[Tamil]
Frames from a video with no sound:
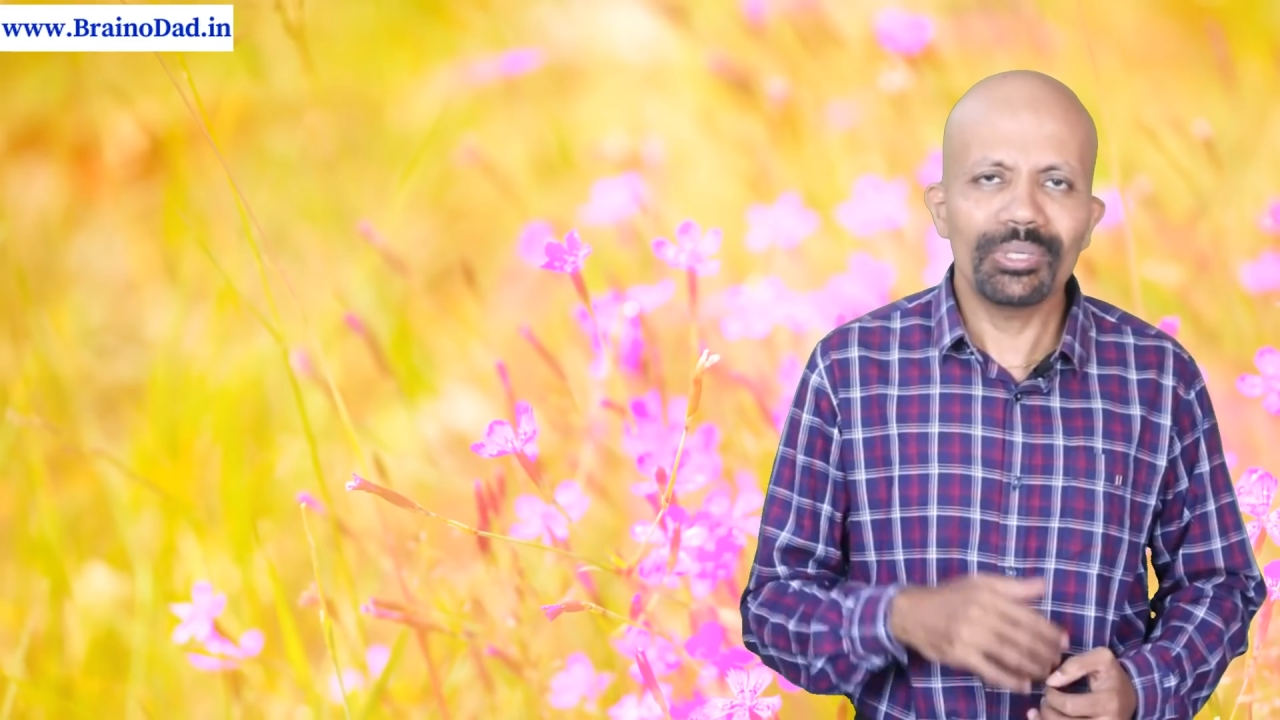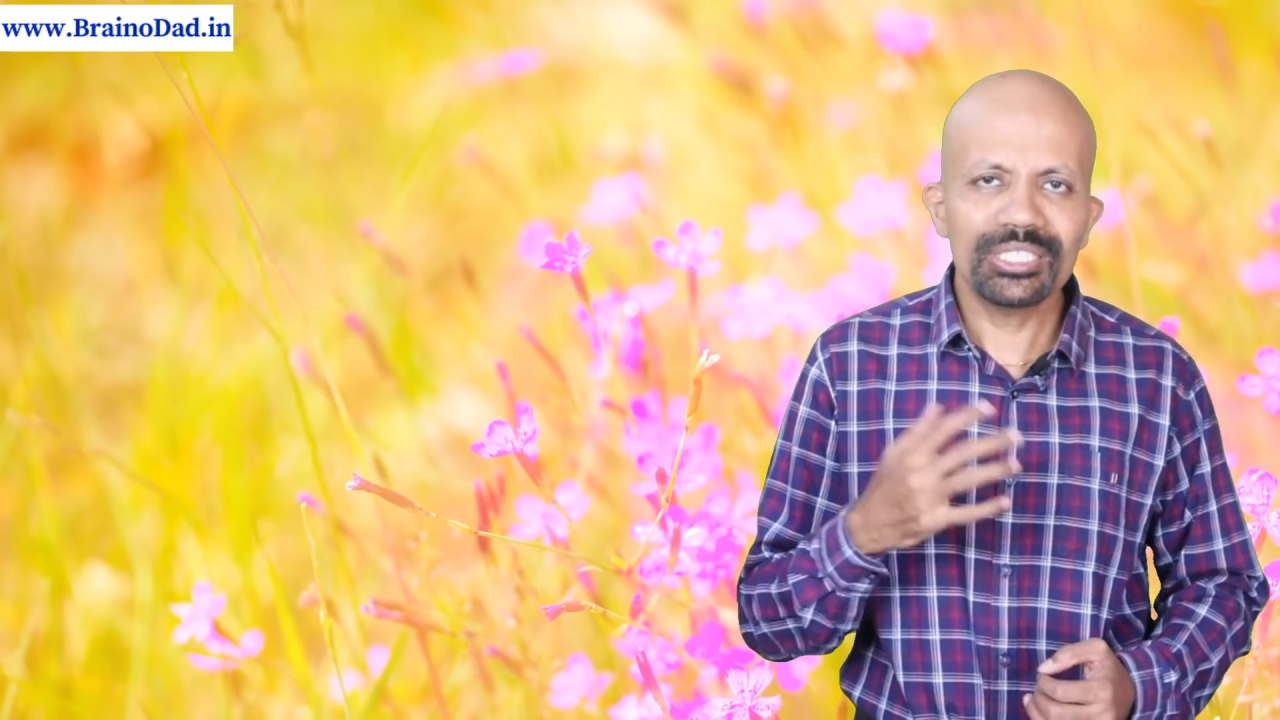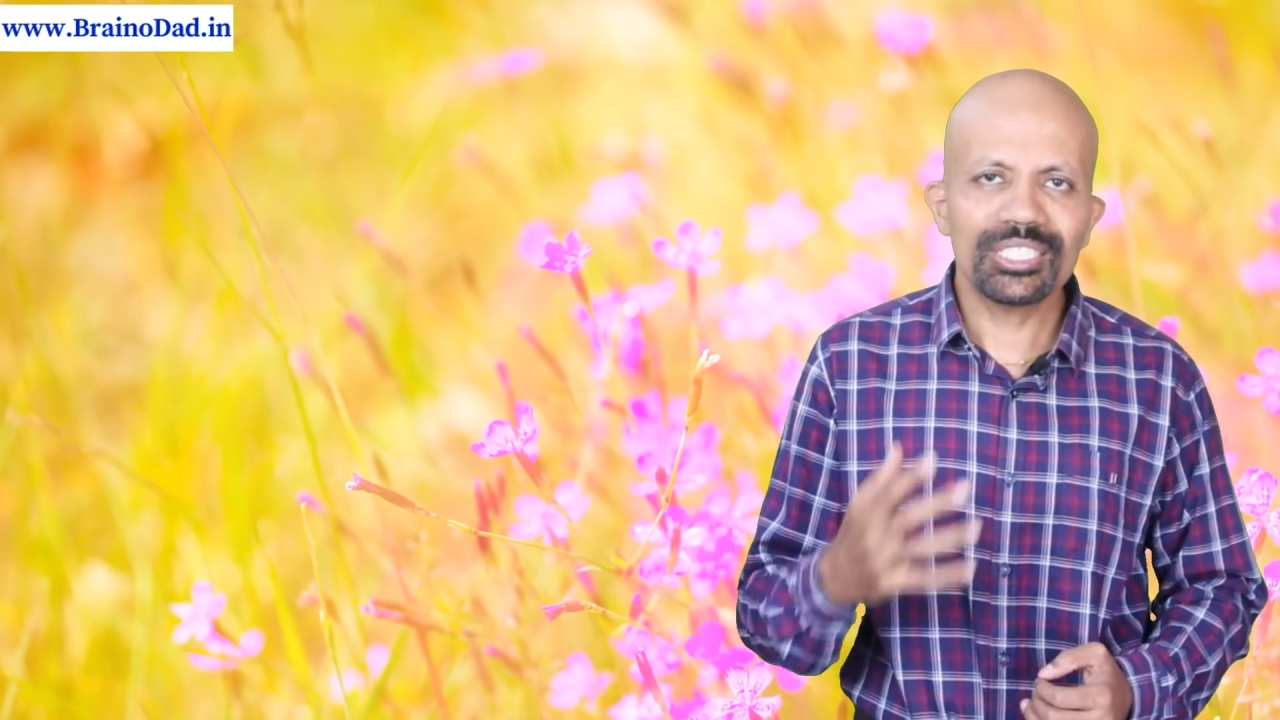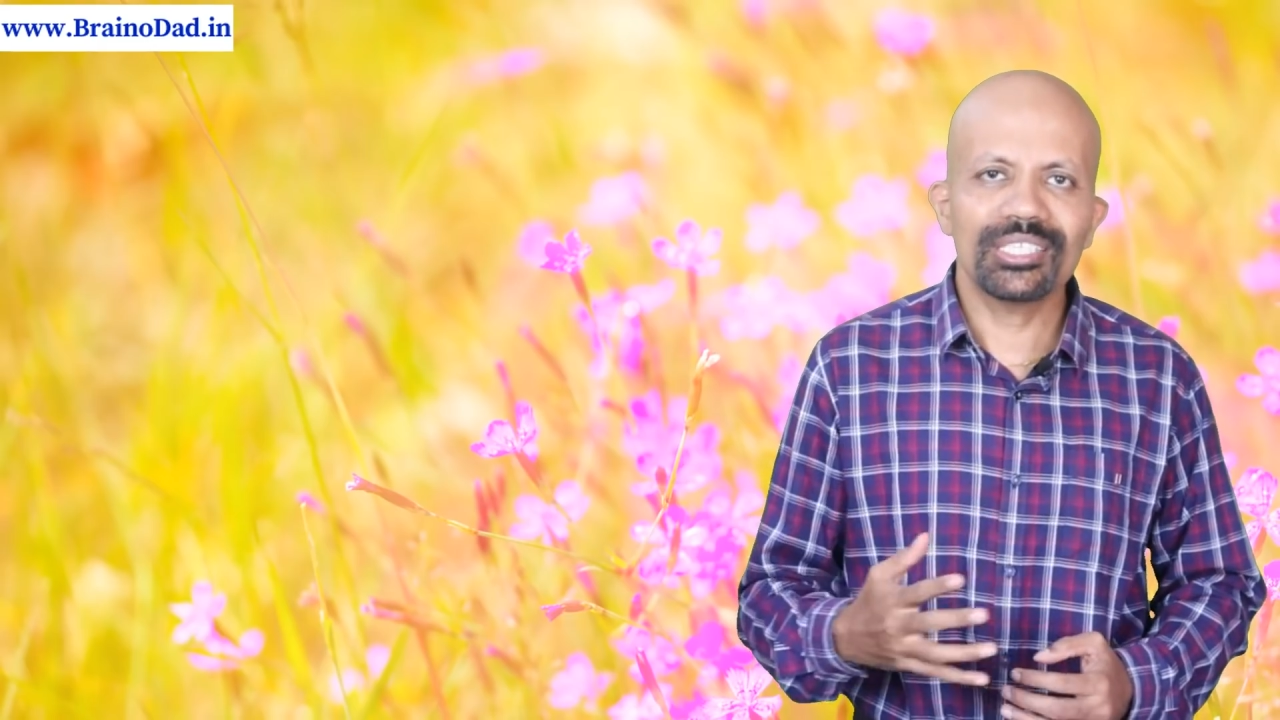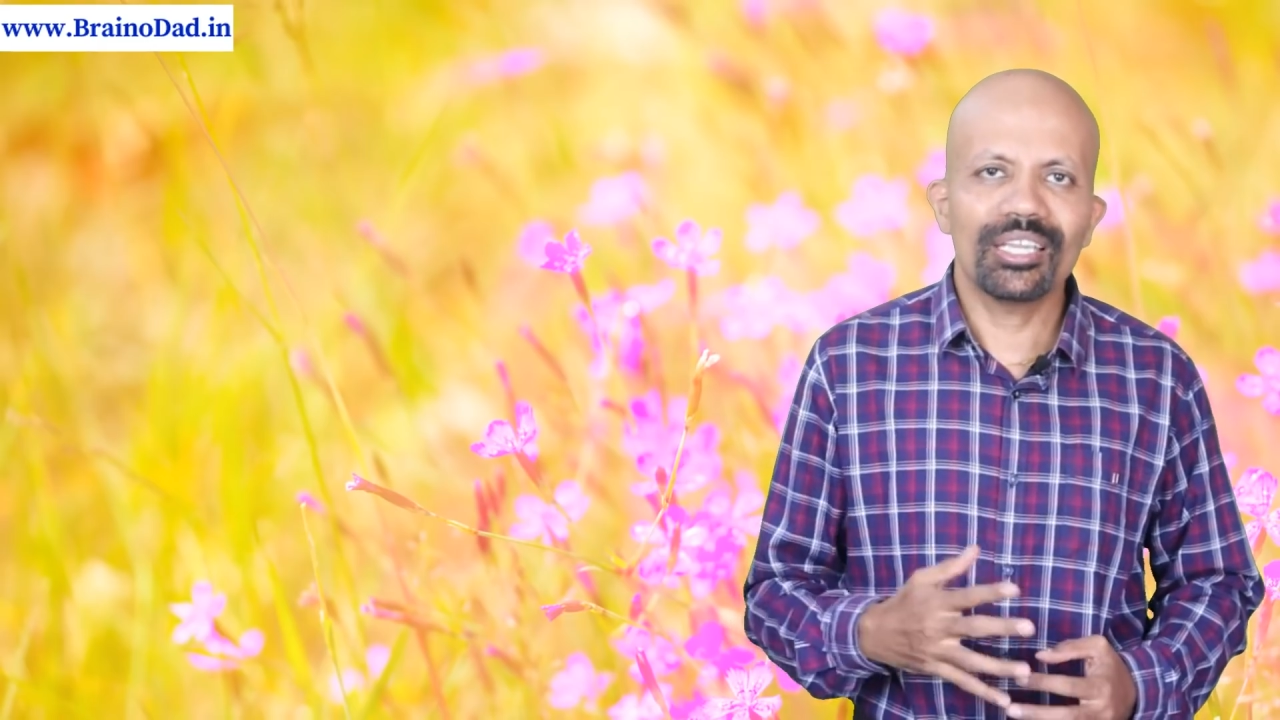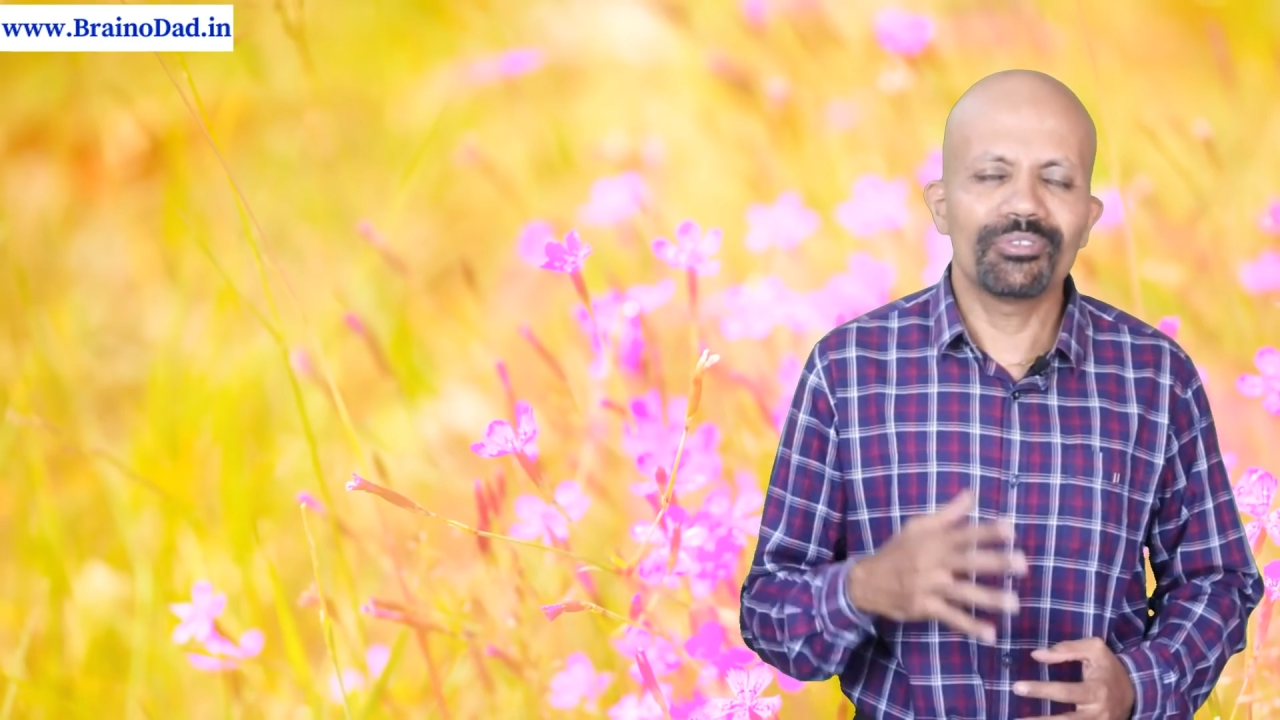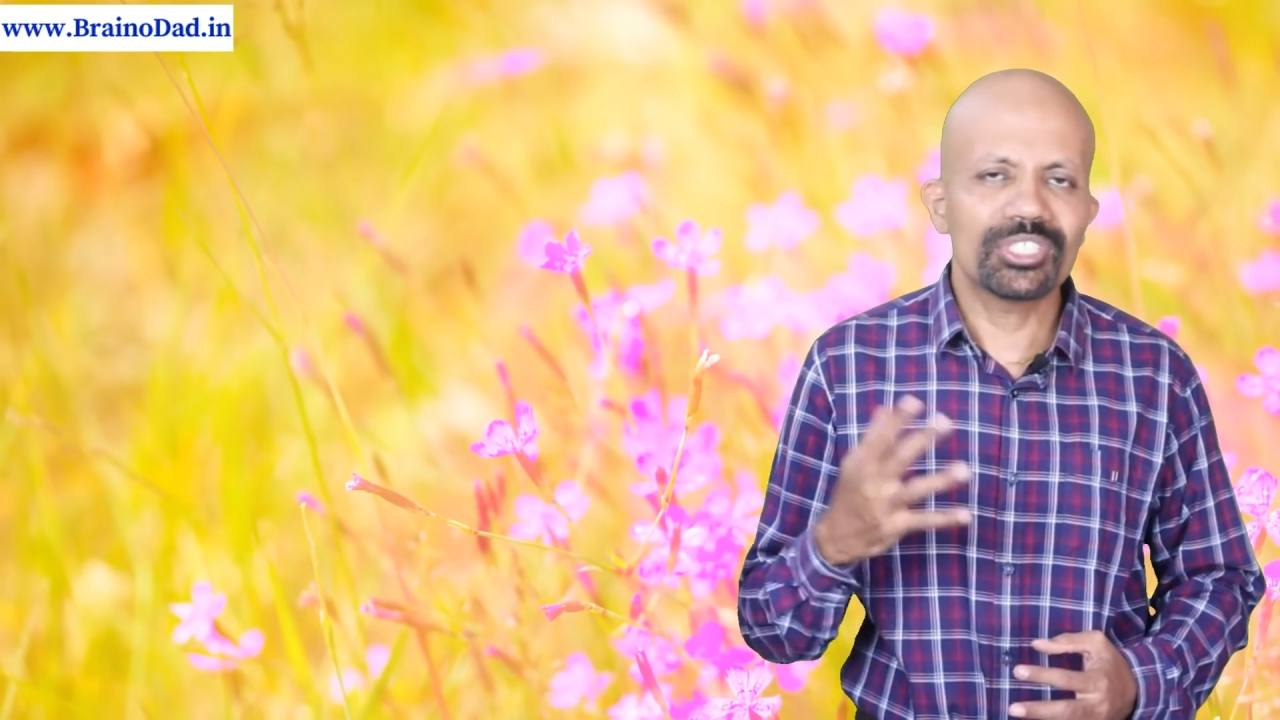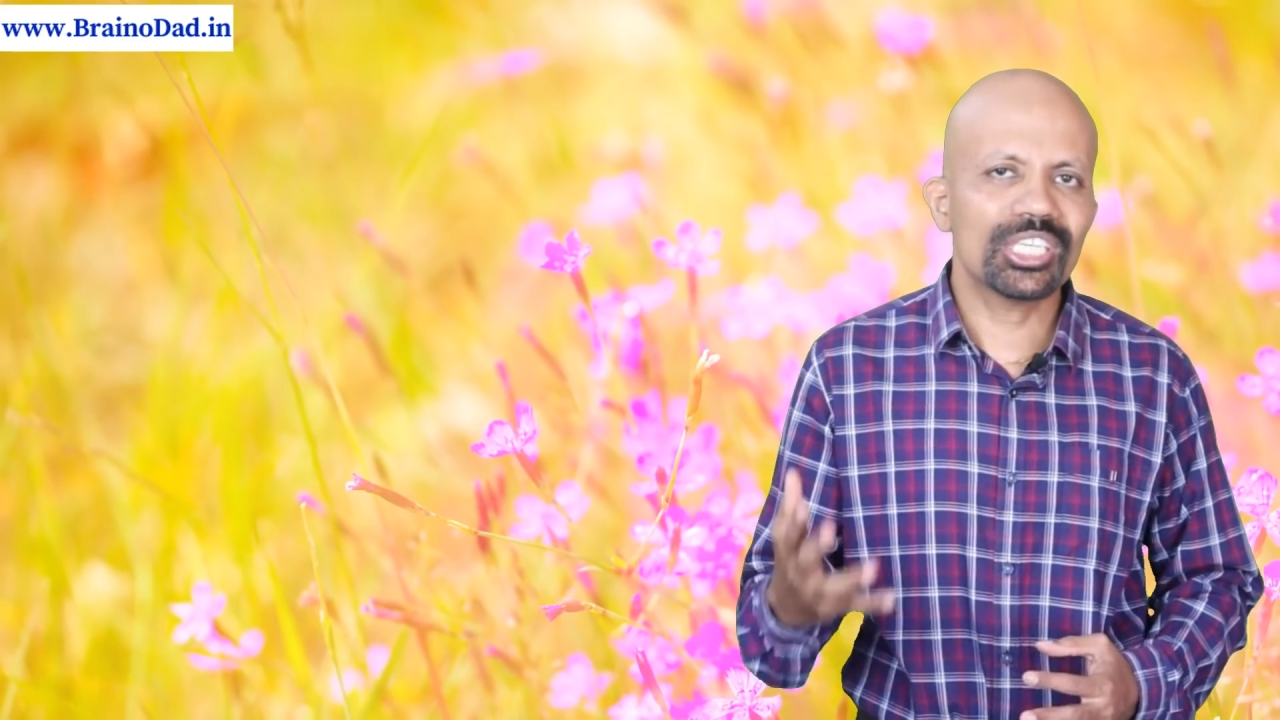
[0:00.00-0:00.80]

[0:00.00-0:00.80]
பிடிச்ச சில